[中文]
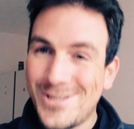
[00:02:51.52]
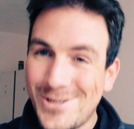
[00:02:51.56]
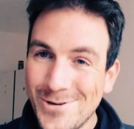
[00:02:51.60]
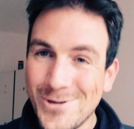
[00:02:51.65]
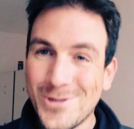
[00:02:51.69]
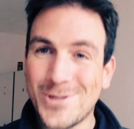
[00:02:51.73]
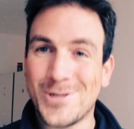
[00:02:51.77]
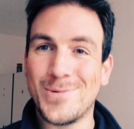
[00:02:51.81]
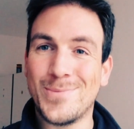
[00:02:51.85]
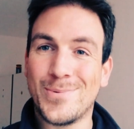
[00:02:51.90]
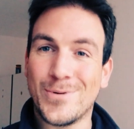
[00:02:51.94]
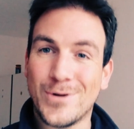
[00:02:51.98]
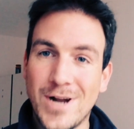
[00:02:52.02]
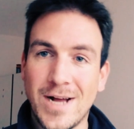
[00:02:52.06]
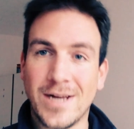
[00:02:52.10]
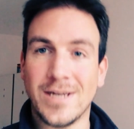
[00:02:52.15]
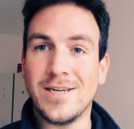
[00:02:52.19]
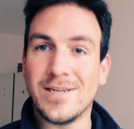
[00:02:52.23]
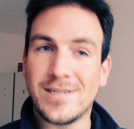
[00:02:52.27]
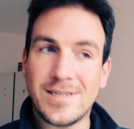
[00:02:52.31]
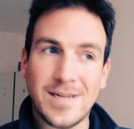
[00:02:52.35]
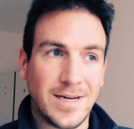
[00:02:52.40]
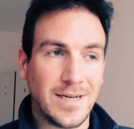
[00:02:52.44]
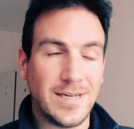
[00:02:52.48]
就是不让
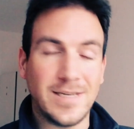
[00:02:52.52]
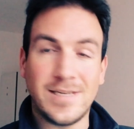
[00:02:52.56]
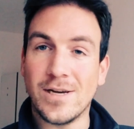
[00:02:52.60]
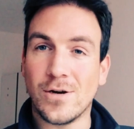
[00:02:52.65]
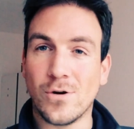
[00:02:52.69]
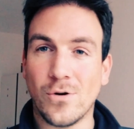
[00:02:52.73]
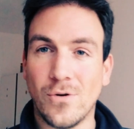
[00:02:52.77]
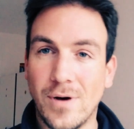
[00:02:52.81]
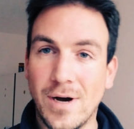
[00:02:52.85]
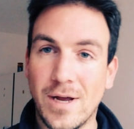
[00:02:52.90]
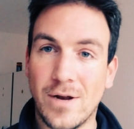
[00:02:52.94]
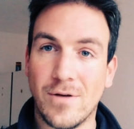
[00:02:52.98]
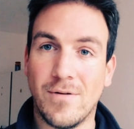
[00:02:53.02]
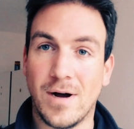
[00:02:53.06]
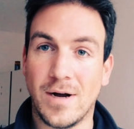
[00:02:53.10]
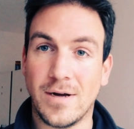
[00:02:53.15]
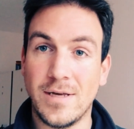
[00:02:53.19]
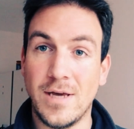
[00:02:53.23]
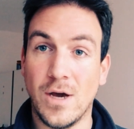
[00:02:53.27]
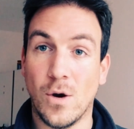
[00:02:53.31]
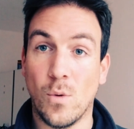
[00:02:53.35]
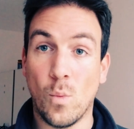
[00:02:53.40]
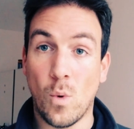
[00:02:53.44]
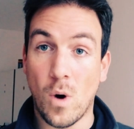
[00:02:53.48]
你上那些国外的
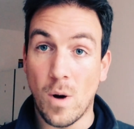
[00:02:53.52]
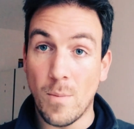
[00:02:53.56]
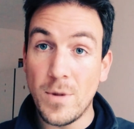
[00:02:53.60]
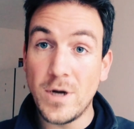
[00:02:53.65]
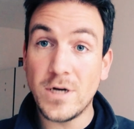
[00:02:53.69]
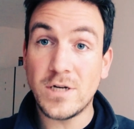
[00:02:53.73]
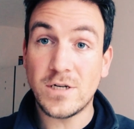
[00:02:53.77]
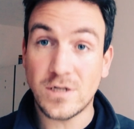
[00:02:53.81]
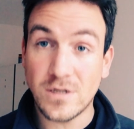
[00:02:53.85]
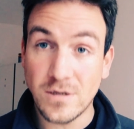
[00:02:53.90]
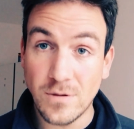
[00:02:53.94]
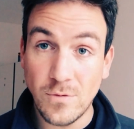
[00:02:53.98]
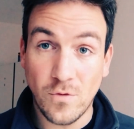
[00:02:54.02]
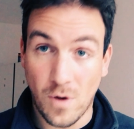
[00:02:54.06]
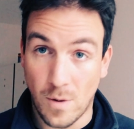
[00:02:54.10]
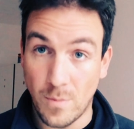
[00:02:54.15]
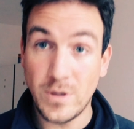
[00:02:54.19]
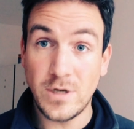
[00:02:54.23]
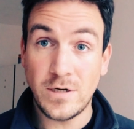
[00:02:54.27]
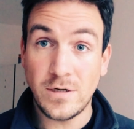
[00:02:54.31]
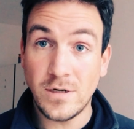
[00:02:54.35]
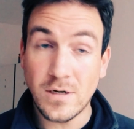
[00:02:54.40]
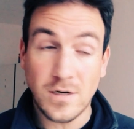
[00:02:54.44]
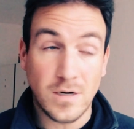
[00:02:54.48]
网页。我们是，我
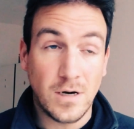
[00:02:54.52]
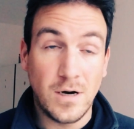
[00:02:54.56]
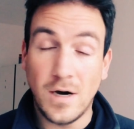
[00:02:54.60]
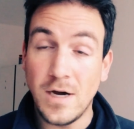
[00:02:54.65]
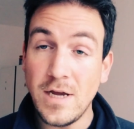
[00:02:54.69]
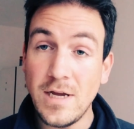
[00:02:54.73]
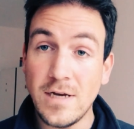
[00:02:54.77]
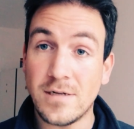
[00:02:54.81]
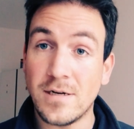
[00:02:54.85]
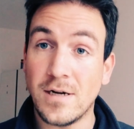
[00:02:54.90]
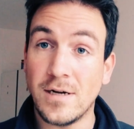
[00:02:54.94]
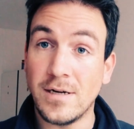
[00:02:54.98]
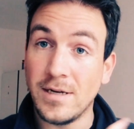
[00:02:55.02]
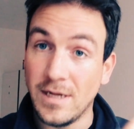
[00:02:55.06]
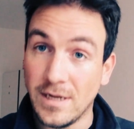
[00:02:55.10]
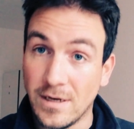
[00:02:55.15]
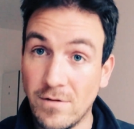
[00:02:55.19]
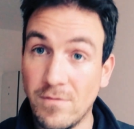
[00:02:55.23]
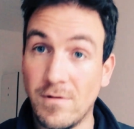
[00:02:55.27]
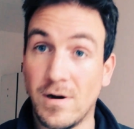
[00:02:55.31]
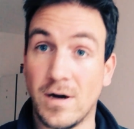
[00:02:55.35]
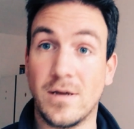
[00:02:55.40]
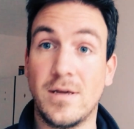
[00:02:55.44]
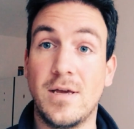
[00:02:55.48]
们是可以上你
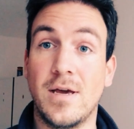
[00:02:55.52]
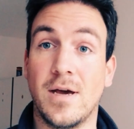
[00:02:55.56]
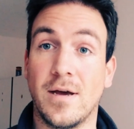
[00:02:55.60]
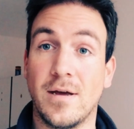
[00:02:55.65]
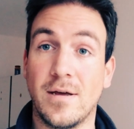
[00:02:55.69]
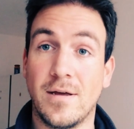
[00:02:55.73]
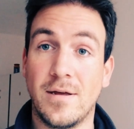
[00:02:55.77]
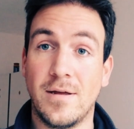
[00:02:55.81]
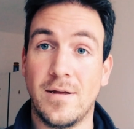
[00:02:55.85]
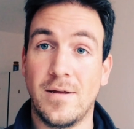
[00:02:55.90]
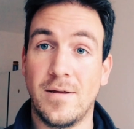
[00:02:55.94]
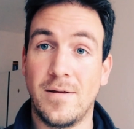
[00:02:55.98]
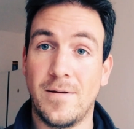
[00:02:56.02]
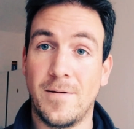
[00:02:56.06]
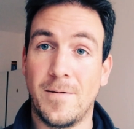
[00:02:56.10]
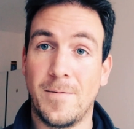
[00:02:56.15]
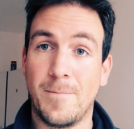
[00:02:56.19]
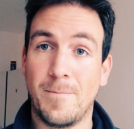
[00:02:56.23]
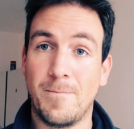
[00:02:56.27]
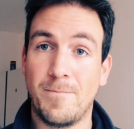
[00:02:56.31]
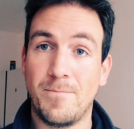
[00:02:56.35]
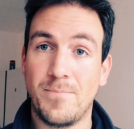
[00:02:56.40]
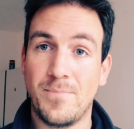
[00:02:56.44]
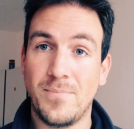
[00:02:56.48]
的网页，
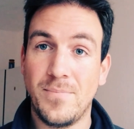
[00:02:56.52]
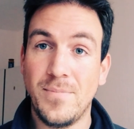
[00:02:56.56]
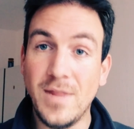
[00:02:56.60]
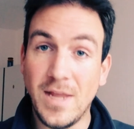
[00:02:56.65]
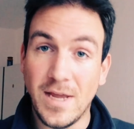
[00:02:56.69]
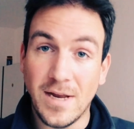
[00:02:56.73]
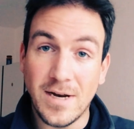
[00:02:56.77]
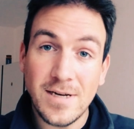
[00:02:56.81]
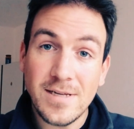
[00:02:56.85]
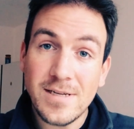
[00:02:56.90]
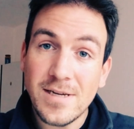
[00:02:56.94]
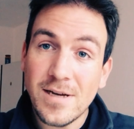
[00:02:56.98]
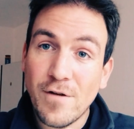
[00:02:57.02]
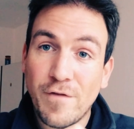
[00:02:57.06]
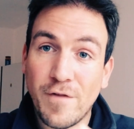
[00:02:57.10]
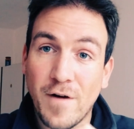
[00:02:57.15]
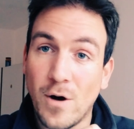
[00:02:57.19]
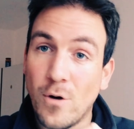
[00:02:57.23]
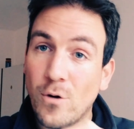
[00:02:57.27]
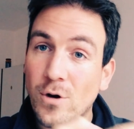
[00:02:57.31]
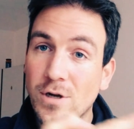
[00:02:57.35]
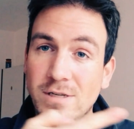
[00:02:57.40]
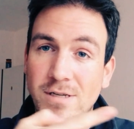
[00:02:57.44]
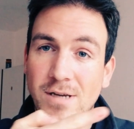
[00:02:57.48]
你的这个
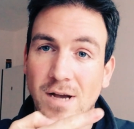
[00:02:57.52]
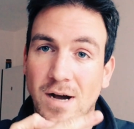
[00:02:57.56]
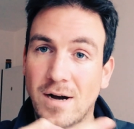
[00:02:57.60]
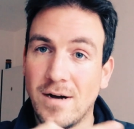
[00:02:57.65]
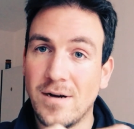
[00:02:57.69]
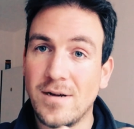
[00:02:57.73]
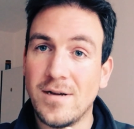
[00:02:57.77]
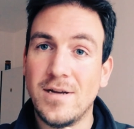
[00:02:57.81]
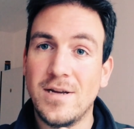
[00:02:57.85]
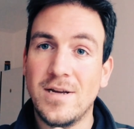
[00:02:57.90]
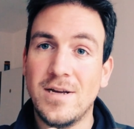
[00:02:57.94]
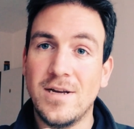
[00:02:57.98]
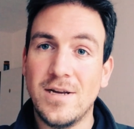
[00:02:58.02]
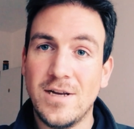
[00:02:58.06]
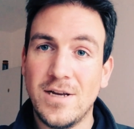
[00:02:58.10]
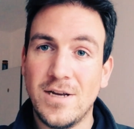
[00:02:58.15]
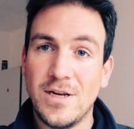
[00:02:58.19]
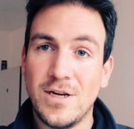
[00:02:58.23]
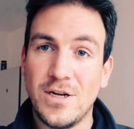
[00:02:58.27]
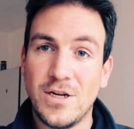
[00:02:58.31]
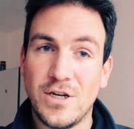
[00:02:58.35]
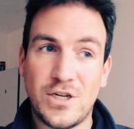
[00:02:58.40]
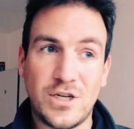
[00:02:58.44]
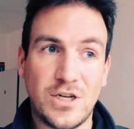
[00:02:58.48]
防火墙。
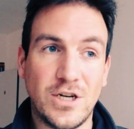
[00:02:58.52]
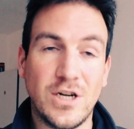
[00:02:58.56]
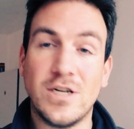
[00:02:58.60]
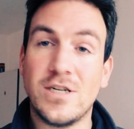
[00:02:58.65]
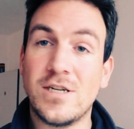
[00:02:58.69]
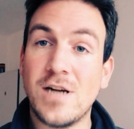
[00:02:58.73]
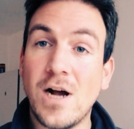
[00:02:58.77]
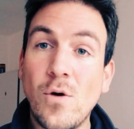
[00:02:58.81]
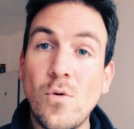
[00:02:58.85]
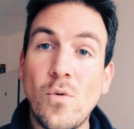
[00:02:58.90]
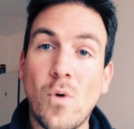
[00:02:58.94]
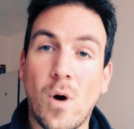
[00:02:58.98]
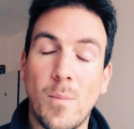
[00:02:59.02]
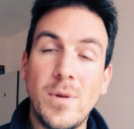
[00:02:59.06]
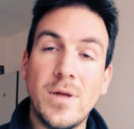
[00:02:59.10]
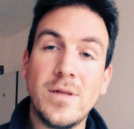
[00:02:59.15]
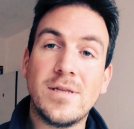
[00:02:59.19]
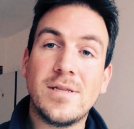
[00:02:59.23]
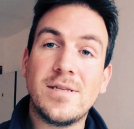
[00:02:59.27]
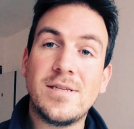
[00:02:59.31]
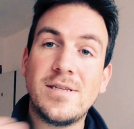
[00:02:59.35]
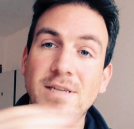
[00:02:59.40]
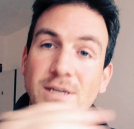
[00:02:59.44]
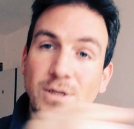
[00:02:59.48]
是让我
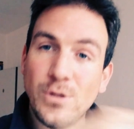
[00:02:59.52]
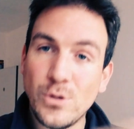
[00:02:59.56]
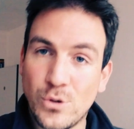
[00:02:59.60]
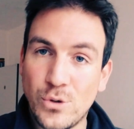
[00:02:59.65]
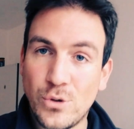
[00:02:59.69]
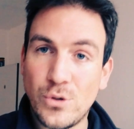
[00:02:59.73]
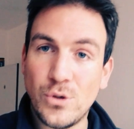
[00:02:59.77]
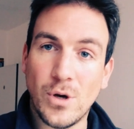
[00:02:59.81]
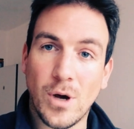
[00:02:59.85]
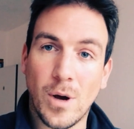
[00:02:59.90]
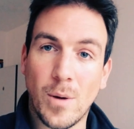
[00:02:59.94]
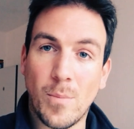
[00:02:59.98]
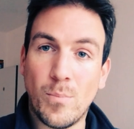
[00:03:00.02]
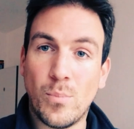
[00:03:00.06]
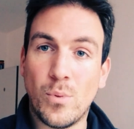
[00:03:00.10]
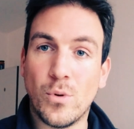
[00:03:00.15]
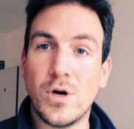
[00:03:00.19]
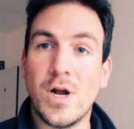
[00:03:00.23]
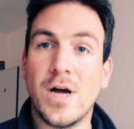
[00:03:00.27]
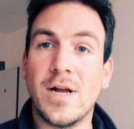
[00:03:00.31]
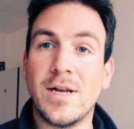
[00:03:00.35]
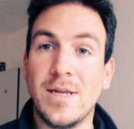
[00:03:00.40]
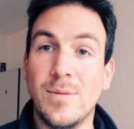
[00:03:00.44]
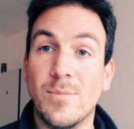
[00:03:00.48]
们进去，不
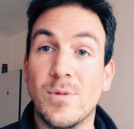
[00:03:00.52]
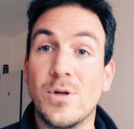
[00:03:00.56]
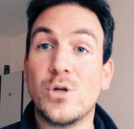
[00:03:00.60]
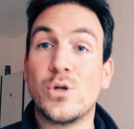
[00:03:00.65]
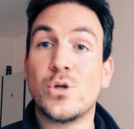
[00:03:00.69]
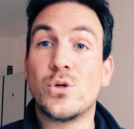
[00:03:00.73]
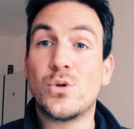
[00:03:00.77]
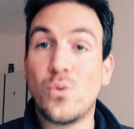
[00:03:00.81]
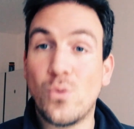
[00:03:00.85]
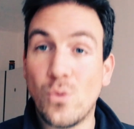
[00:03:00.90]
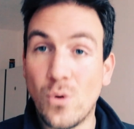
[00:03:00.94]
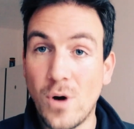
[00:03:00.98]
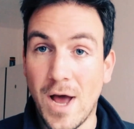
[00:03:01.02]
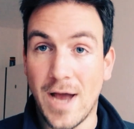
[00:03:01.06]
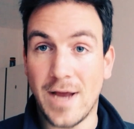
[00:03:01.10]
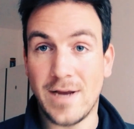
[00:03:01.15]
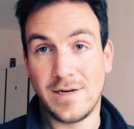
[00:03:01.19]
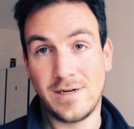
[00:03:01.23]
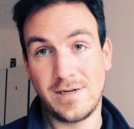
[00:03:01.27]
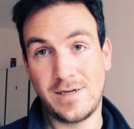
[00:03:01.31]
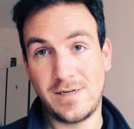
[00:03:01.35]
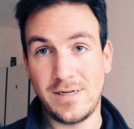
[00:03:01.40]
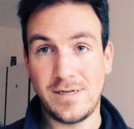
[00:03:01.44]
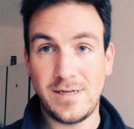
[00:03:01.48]
让你们出
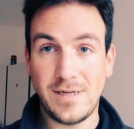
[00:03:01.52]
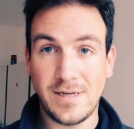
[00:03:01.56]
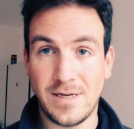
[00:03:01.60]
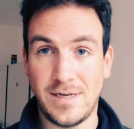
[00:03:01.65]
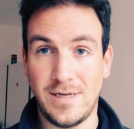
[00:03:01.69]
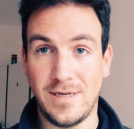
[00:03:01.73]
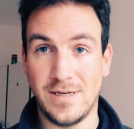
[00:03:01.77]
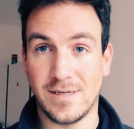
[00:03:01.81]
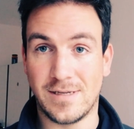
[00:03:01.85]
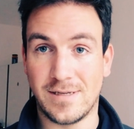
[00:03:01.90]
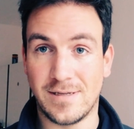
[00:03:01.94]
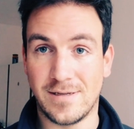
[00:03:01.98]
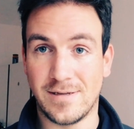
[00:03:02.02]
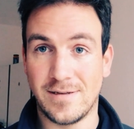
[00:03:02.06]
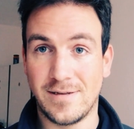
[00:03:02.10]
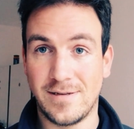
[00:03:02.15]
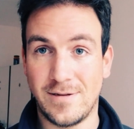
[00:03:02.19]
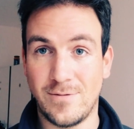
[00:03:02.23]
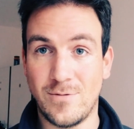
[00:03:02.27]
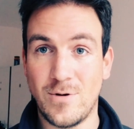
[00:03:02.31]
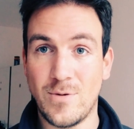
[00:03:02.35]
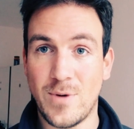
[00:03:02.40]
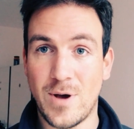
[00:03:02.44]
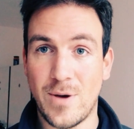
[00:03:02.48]
来，是这个意思，
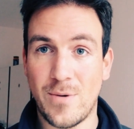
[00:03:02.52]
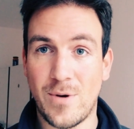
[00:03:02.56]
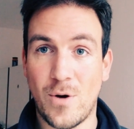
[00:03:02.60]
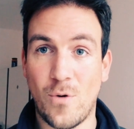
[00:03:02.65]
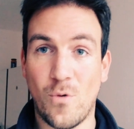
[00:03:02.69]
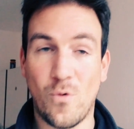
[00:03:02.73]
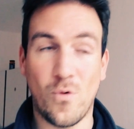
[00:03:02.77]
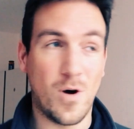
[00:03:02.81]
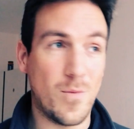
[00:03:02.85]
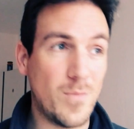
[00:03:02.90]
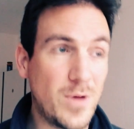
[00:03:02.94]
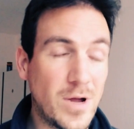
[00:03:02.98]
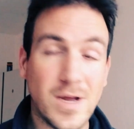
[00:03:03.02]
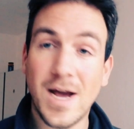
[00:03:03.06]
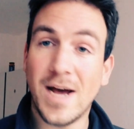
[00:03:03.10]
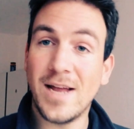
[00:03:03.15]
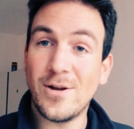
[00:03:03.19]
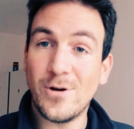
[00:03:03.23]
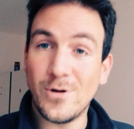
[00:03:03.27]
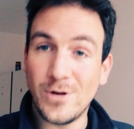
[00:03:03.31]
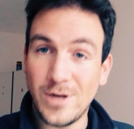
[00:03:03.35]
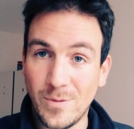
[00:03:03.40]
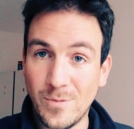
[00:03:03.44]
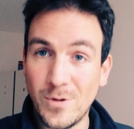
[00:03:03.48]
你明白吗？我们
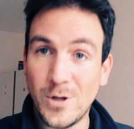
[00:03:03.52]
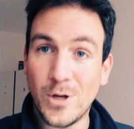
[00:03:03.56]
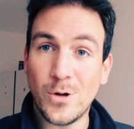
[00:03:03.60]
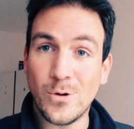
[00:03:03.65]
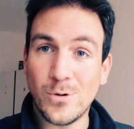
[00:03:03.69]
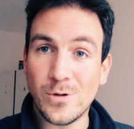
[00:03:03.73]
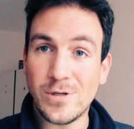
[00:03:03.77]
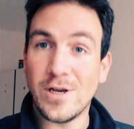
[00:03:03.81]
看到你们的东